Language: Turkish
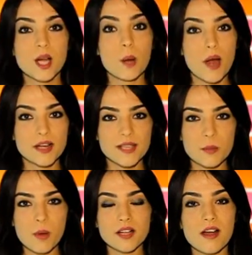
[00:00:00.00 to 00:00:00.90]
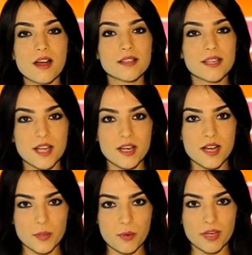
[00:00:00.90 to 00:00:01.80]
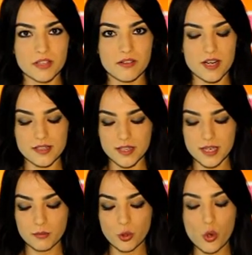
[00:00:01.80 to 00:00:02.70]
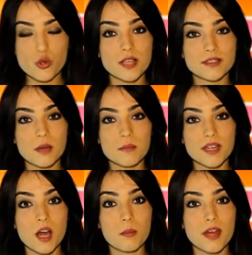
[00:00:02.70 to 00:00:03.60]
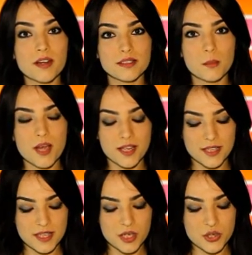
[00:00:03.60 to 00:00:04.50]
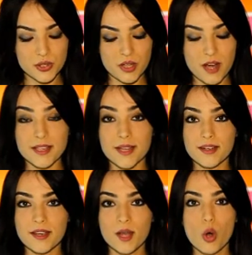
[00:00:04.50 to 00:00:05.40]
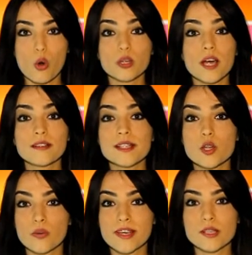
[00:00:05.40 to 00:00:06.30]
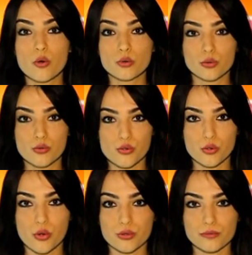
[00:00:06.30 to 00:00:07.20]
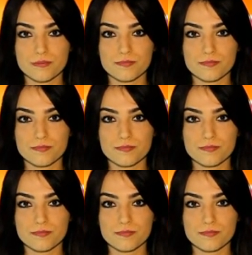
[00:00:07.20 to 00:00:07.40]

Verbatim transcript: Kabarda-Balkar'da yine kayıp haberi var. 22 Ocak'tan beri haber alınamayan iki kişinin aileleri olayda Slovikiz olduğunu düşünüyor.